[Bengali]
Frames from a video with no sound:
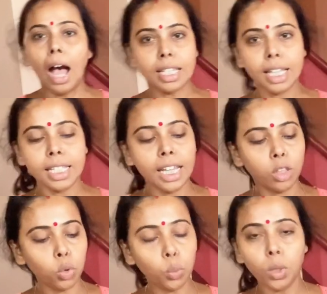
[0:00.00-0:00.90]
আজকে
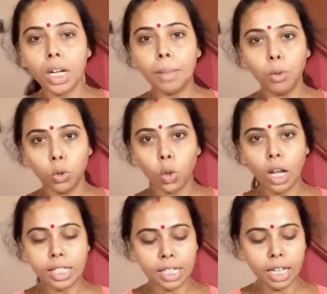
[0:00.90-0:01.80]
যেহেতু দুপুরে নিমন্ত্রণ
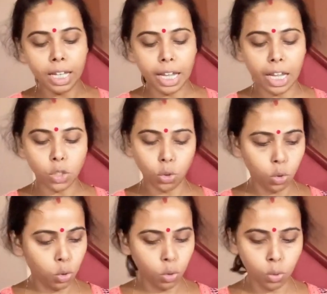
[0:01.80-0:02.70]
আছে এই
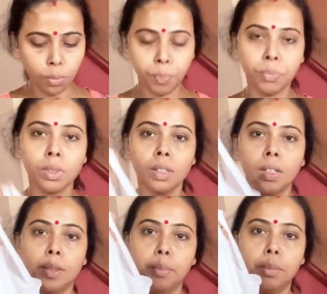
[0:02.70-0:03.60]
জন্য
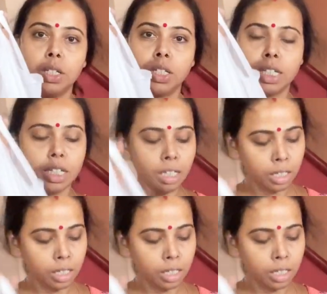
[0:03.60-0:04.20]
মিষ্টি